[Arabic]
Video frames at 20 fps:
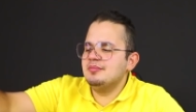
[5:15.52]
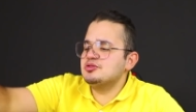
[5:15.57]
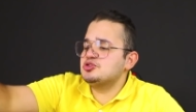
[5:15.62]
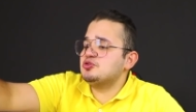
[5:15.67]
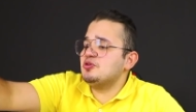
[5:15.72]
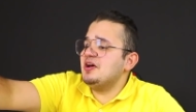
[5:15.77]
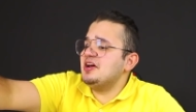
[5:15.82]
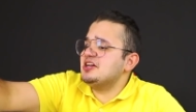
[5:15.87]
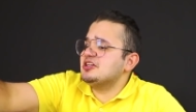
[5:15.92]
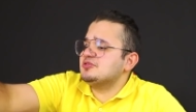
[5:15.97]

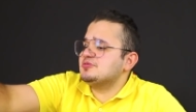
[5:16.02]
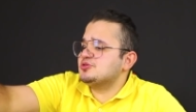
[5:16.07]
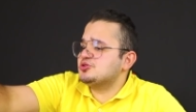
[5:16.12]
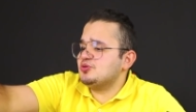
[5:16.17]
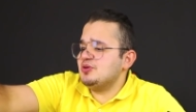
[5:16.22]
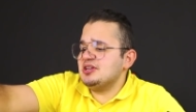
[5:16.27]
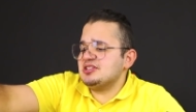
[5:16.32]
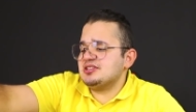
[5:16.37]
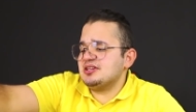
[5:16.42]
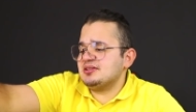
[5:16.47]
بشويش
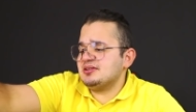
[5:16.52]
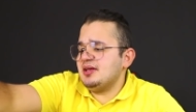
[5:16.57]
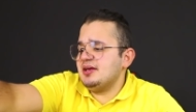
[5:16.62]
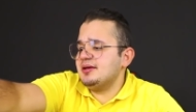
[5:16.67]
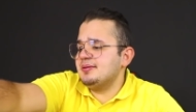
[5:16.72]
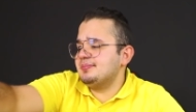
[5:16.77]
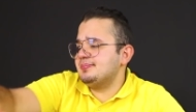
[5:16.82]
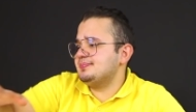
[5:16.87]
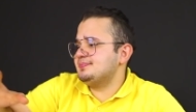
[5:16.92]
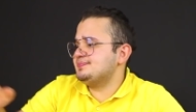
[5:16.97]
بشويش
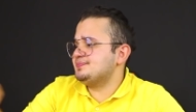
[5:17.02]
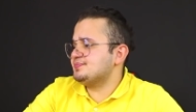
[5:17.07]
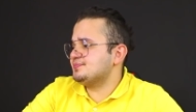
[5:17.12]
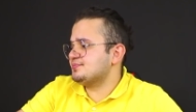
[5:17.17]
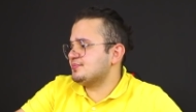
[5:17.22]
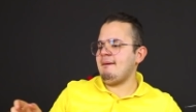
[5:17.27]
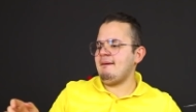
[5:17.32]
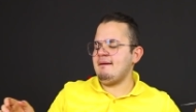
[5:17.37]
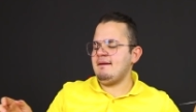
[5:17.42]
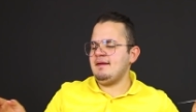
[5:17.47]
طيب
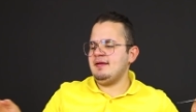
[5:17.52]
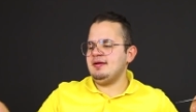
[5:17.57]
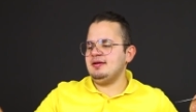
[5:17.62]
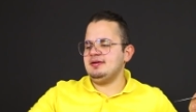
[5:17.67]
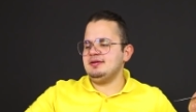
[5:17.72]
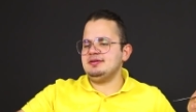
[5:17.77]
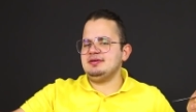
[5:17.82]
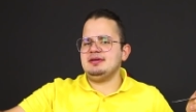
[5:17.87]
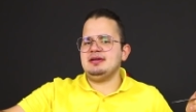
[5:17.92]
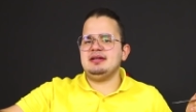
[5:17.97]

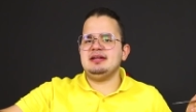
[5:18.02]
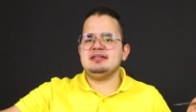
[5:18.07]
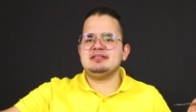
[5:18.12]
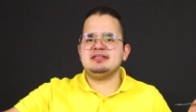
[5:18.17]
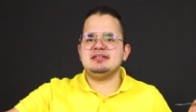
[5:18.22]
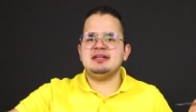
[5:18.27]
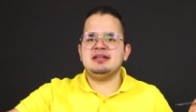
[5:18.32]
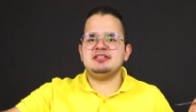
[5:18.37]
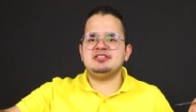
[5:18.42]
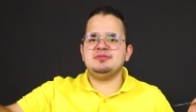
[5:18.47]

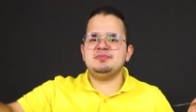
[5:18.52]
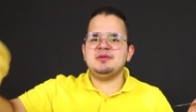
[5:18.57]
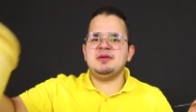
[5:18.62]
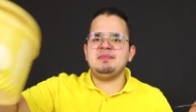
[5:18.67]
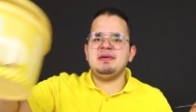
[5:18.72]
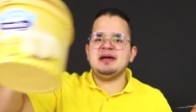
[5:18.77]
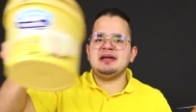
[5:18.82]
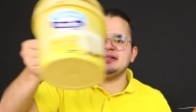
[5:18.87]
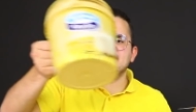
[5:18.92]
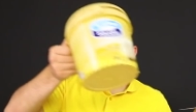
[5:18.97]
خلاص هنا جبنا
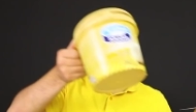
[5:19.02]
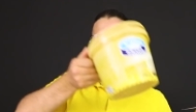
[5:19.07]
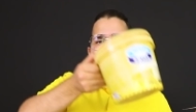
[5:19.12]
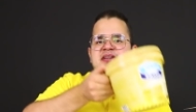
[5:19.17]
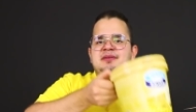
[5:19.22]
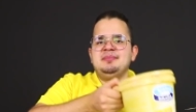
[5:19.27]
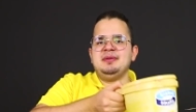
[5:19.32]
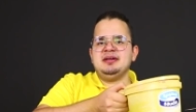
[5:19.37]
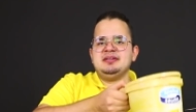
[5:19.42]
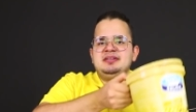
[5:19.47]
باقي
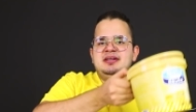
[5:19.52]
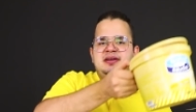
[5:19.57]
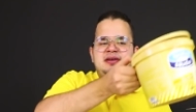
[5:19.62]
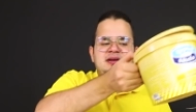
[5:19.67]
السكريمات يا